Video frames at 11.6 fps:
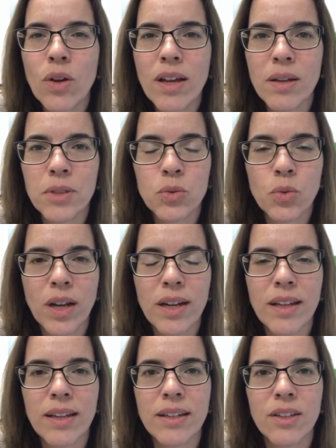es habitual
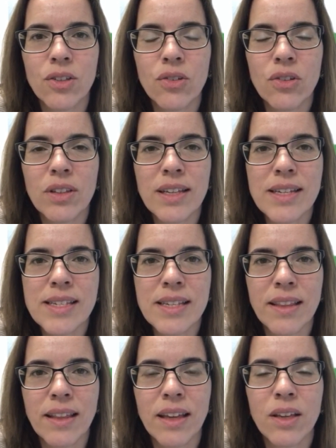en niños de
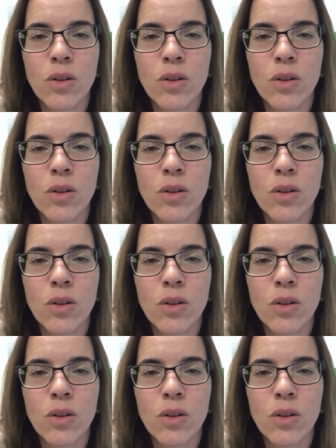esa edad.